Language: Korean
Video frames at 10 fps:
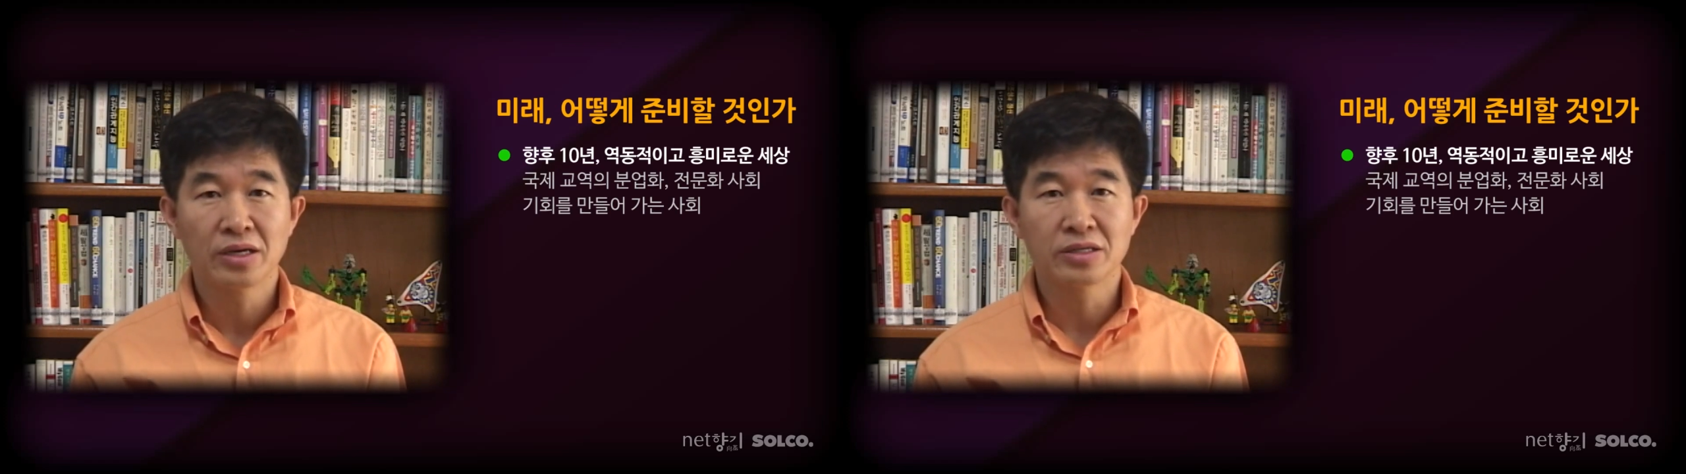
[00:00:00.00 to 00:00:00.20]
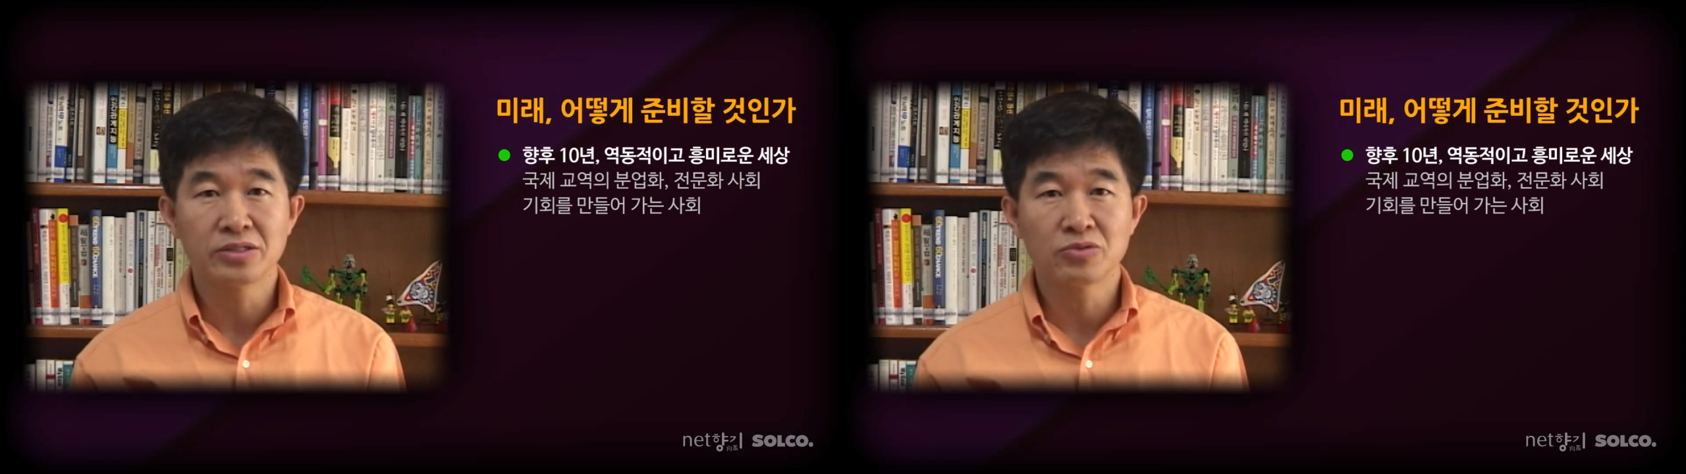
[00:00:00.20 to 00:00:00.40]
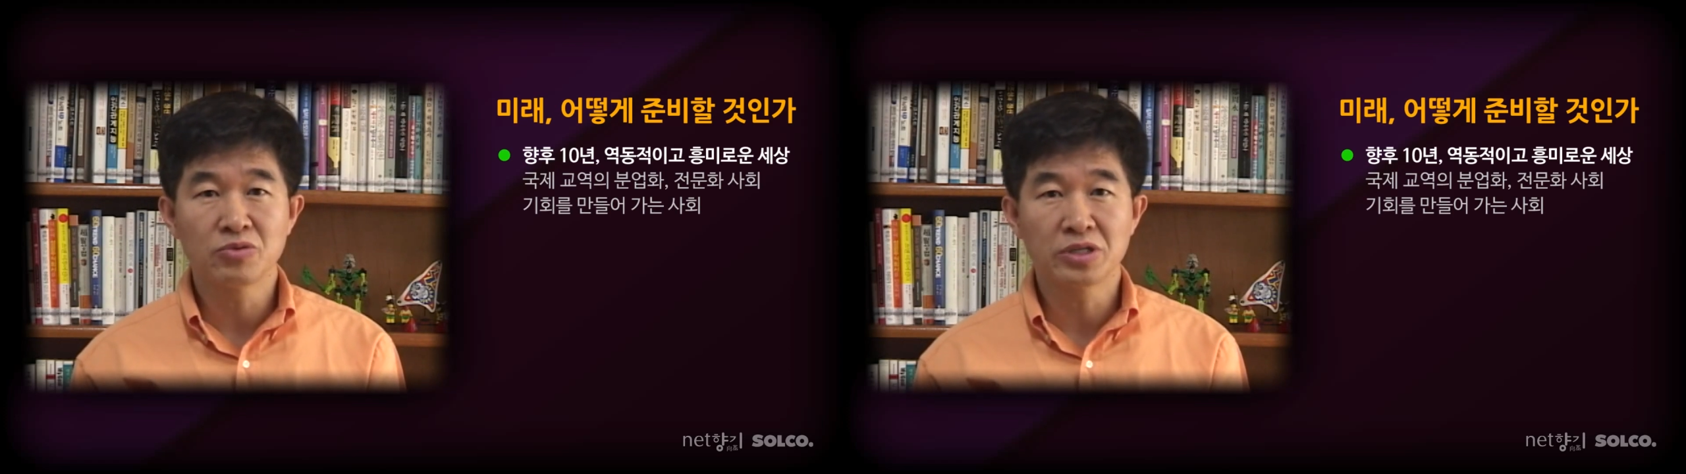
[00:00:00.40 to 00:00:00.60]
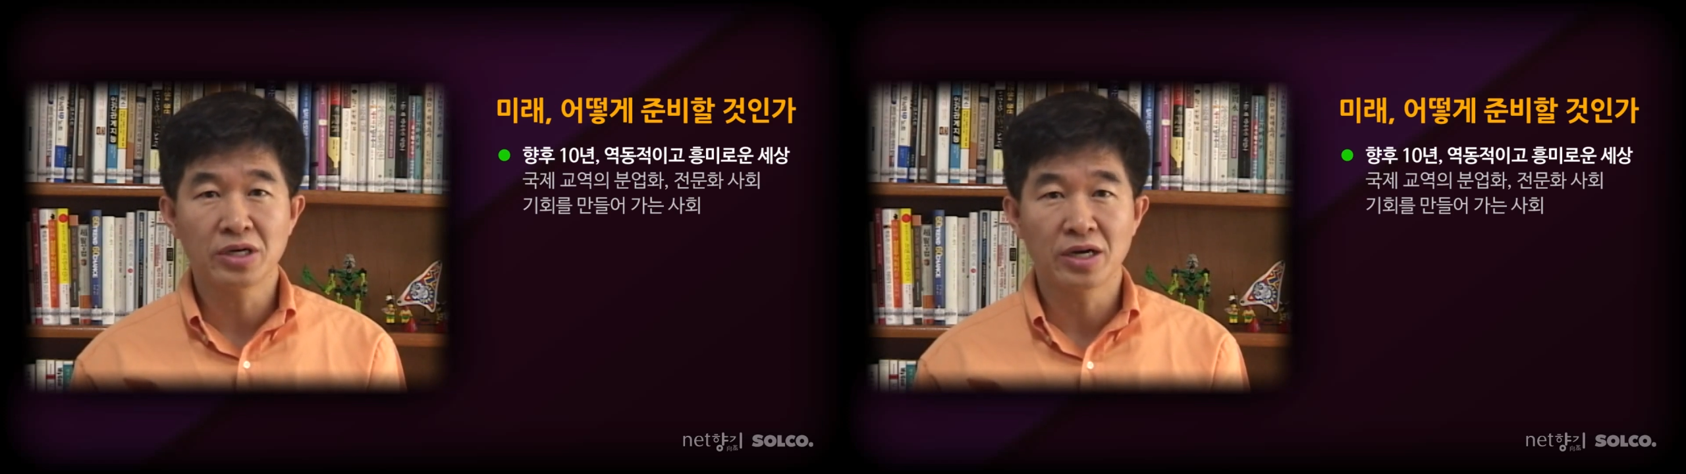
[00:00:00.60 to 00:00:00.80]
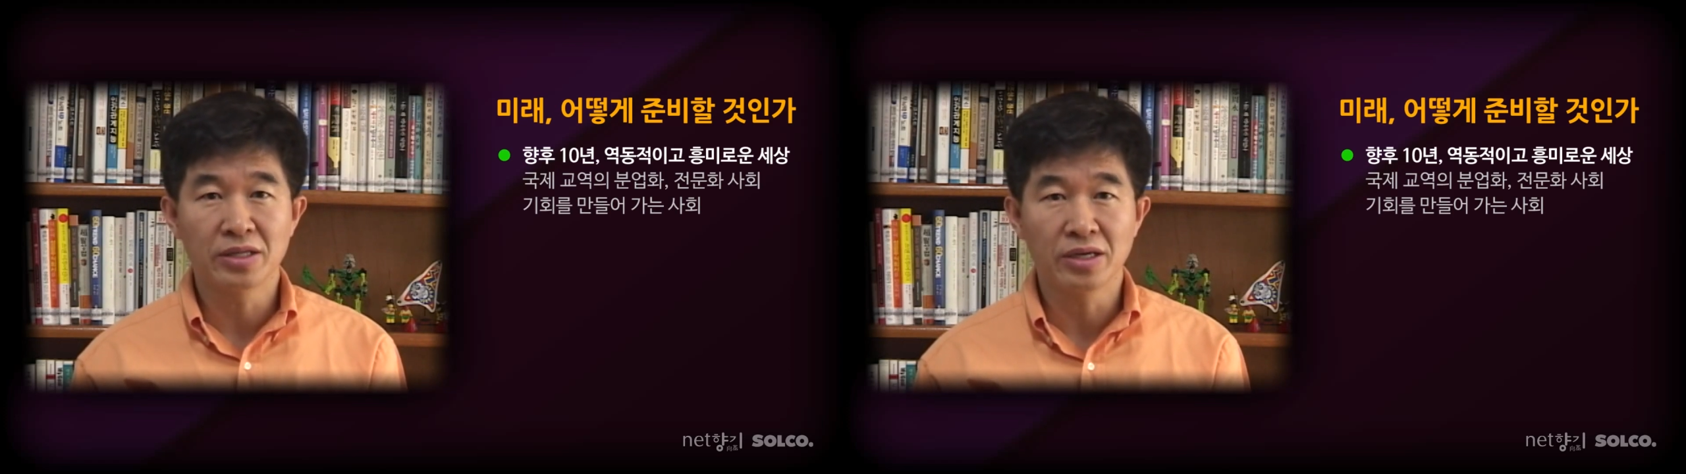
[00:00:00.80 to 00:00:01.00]
그것은 국제
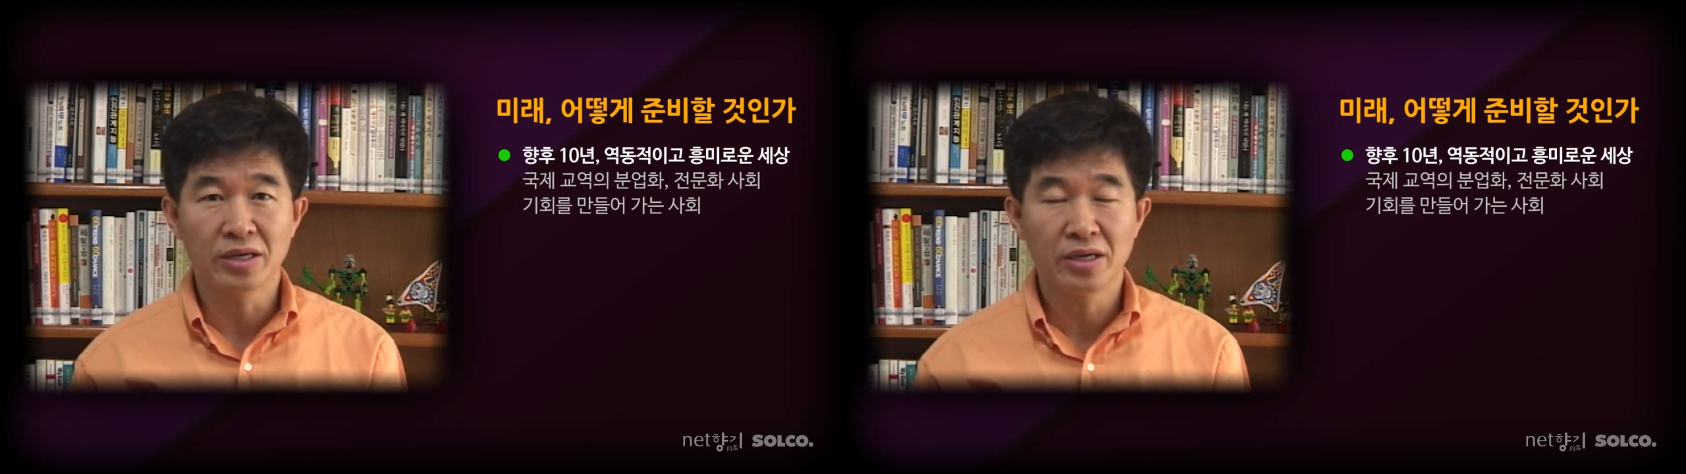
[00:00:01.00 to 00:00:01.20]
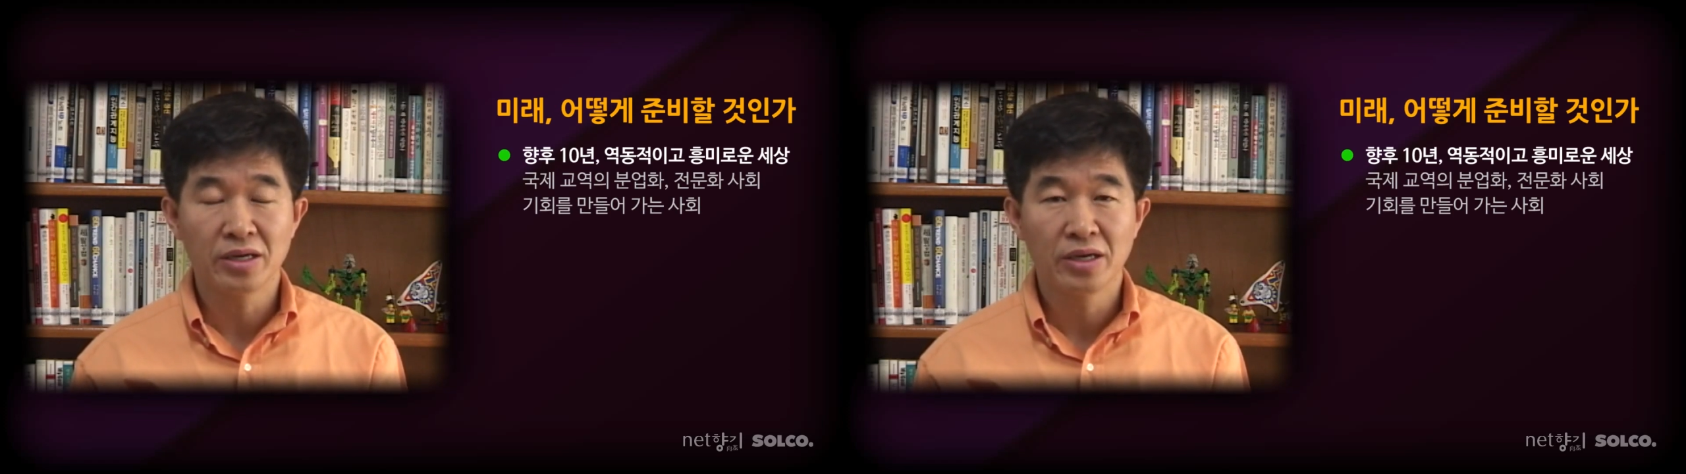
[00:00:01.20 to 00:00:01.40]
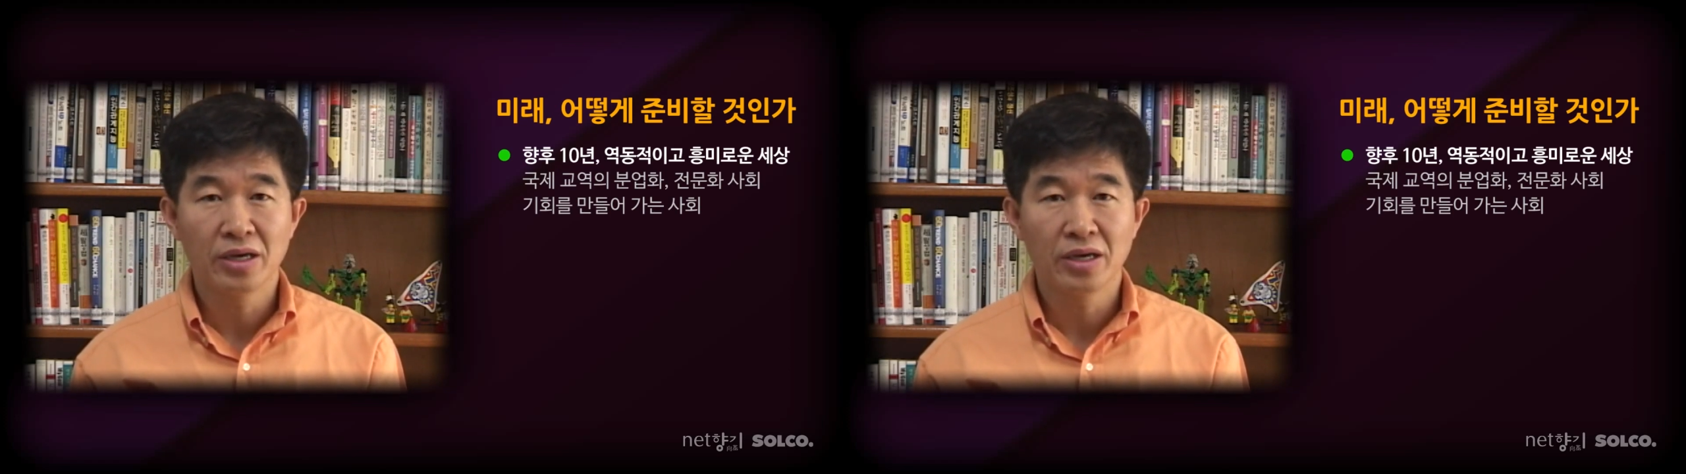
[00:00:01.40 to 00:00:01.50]
간에